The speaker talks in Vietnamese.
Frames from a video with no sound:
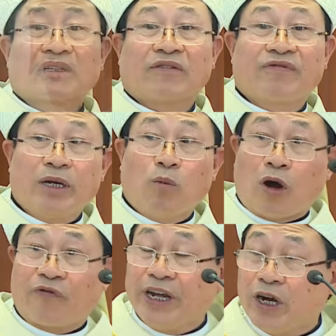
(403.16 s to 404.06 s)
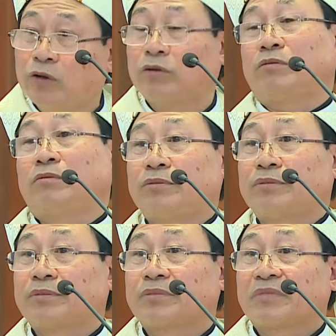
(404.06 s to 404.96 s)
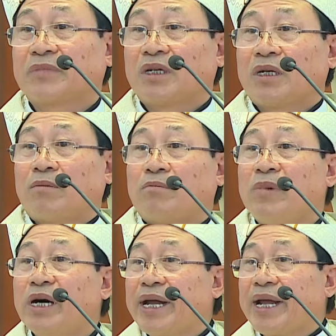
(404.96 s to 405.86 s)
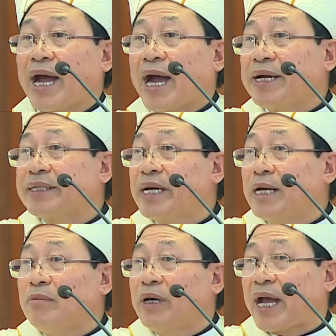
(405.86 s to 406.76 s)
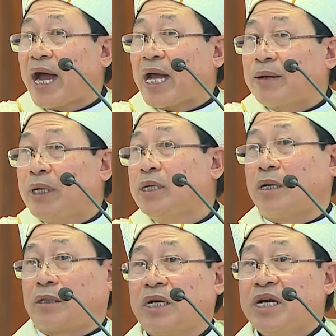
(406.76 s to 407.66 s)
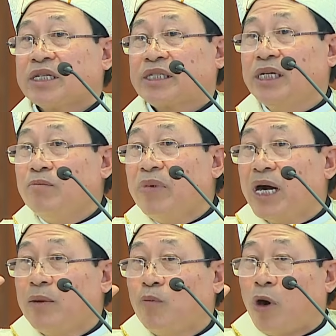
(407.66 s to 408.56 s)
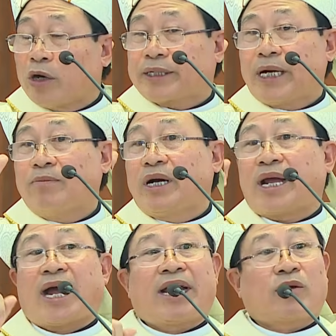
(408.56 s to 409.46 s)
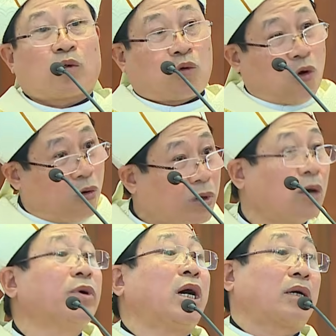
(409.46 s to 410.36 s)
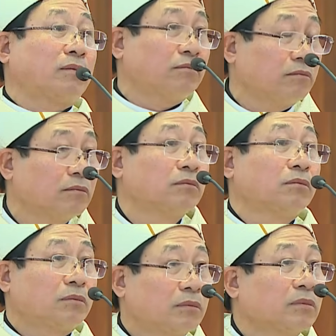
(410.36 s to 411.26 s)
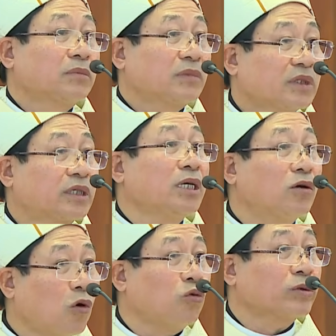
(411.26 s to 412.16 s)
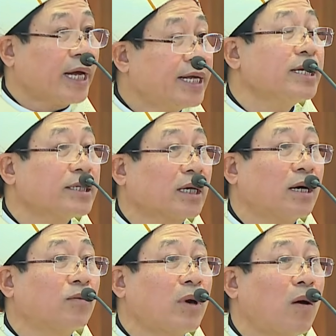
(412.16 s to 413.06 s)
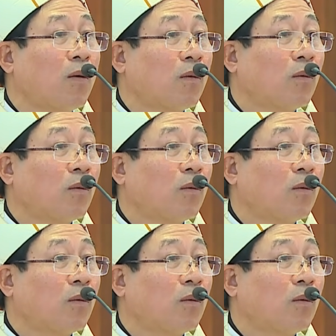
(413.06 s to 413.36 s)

Các vị bỏ phiếu 12 trên 12 mới được Chứ 11 trên 12 cũng không được. Kinh khủng thế chứ là không đâu.